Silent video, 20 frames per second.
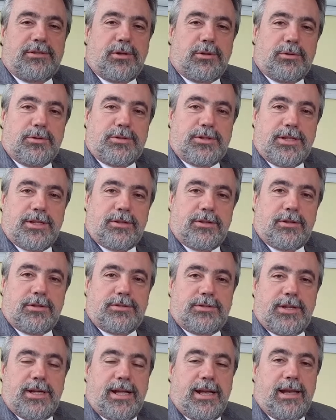a
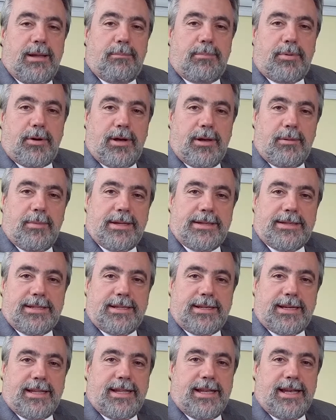introducirnos en la
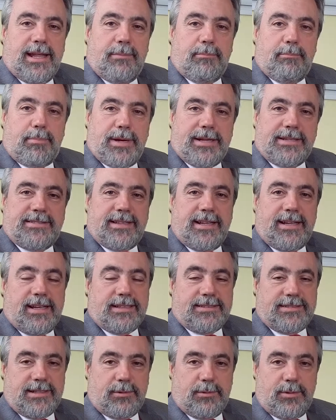problemática de la empresa y
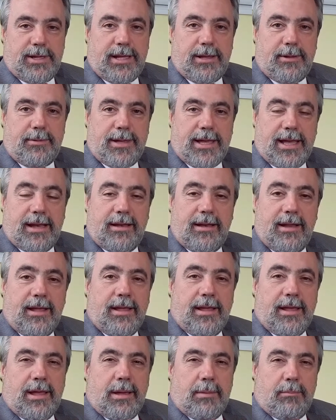la seguridad vial,
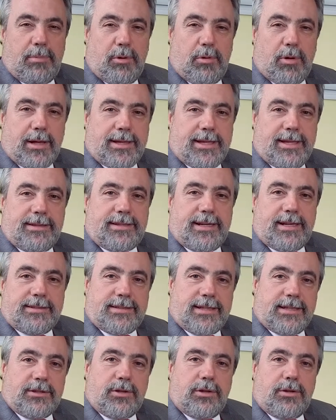pero aquí
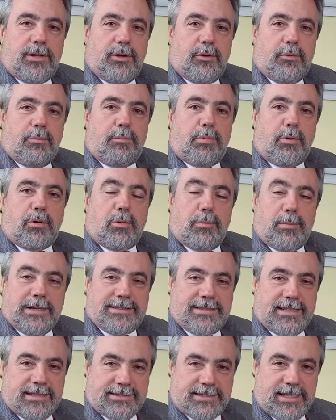tratando de ir un poco
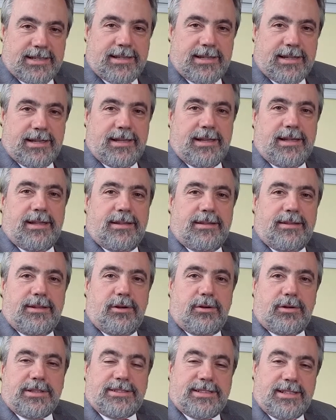más allá
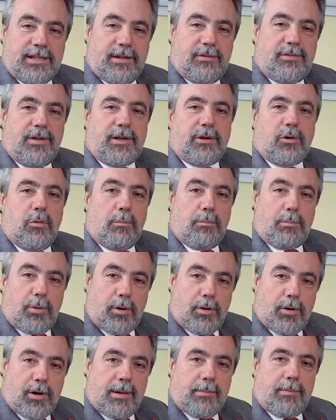de lo que significa un
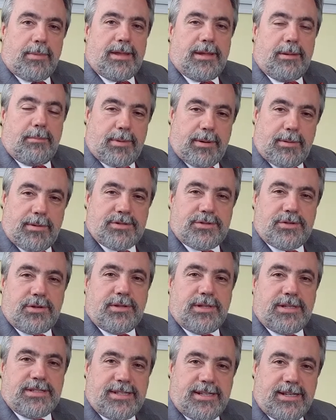programa de
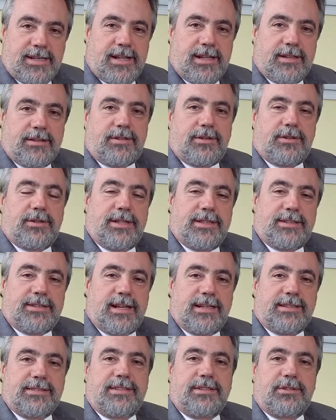prevención de siniestros de
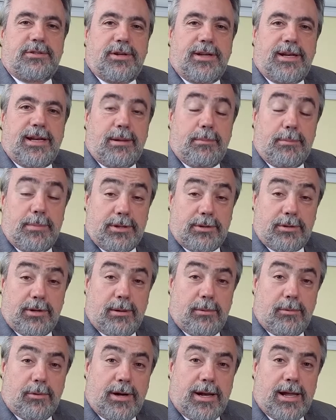tránsito en el ámbito
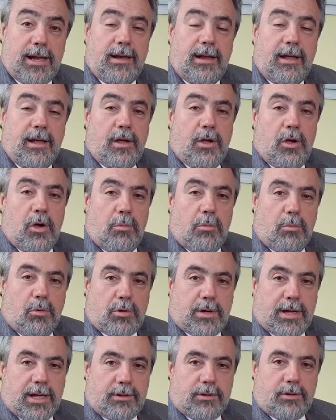laboral,
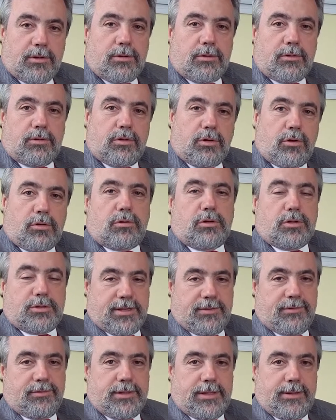buscando dos
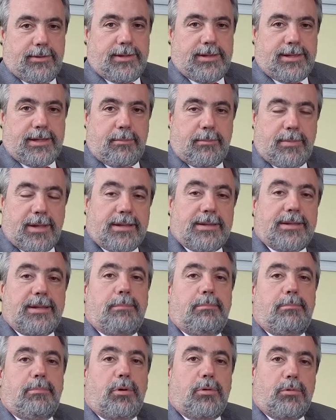cosas
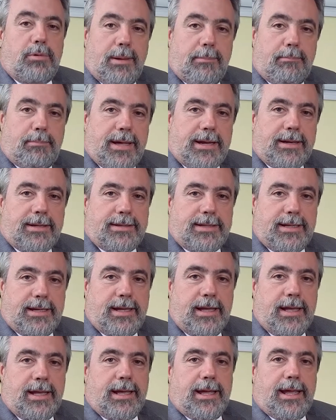fundamentalmente. Por una
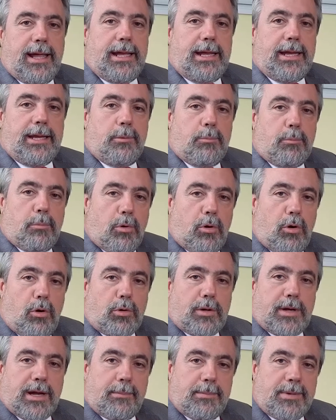parte, el
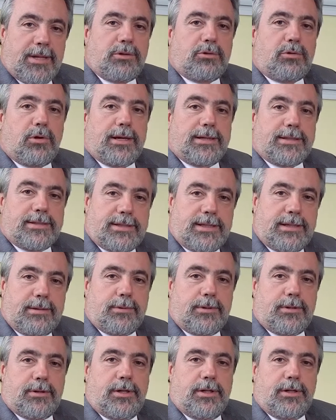involucramiento
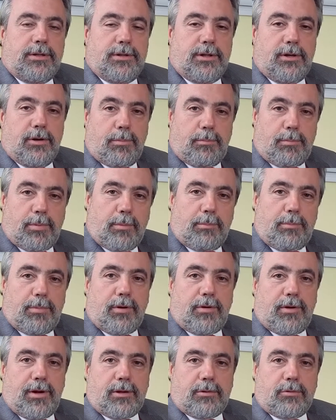activo de los
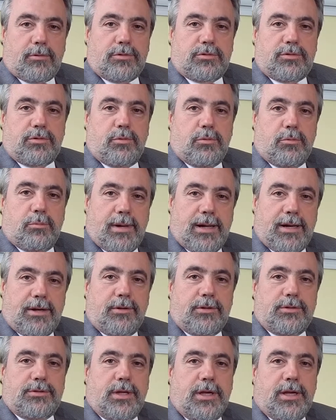propios recursos
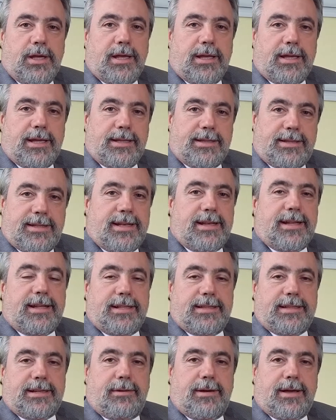humanos que
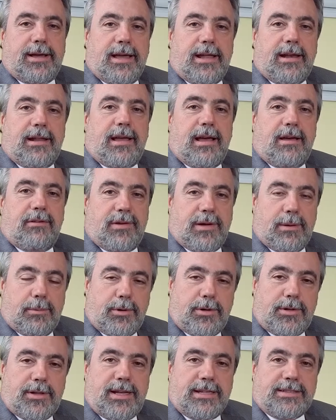tienen que trabajar a
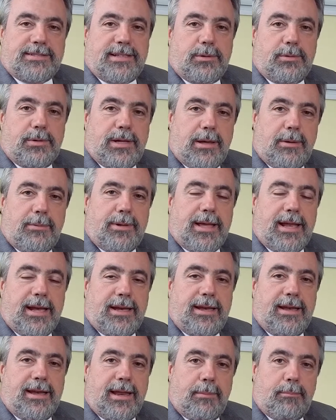favor de la seguridad
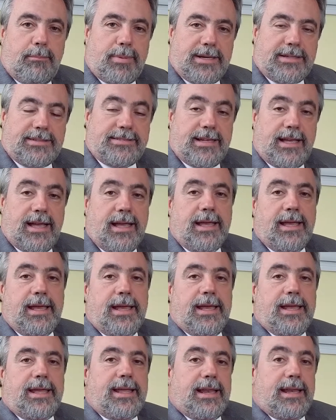vial en la empresa.
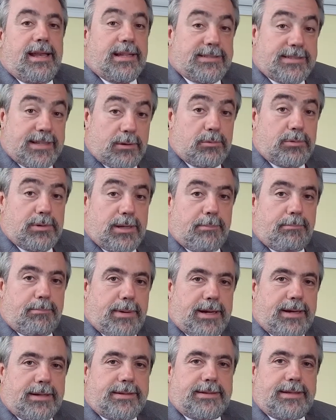Y en la
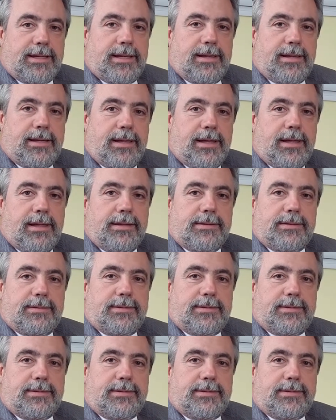segunda parte,